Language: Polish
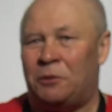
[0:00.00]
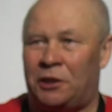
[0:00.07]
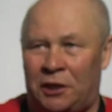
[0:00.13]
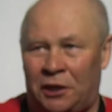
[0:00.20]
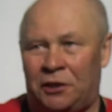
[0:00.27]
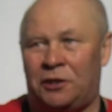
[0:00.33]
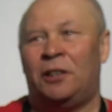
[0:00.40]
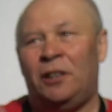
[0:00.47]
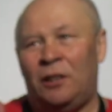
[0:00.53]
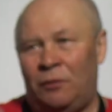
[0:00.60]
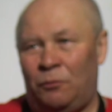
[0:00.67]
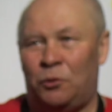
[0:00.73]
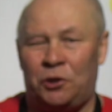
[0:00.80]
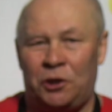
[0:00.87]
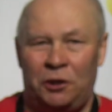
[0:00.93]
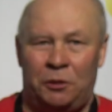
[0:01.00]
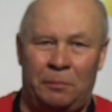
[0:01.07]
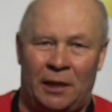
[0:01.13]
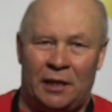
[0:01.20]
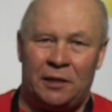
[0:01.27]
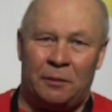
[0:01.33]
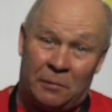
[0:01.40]
że też
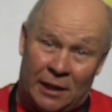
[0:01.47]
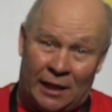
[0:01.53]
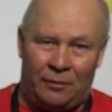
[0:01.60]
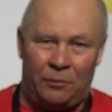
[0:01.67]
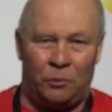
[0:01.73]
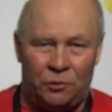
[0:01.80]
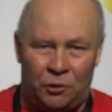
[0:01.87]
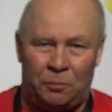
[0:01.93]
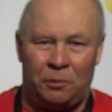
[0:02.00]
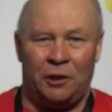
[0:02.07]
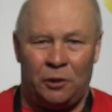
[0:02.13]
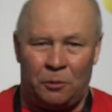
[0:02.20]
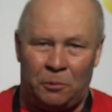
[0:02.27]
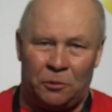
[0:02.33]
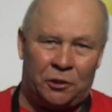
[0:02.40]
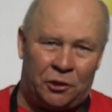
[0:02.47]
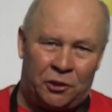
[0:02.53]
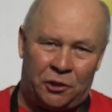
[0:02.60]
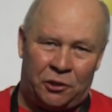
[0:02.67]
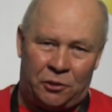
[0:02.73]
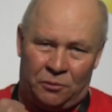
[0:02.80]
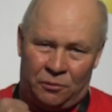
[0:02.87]
włożyliśmy razem kawał dobrej roboty.
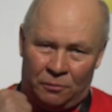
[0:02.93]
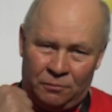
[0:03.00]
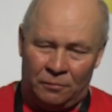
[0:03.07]
Krzysiu,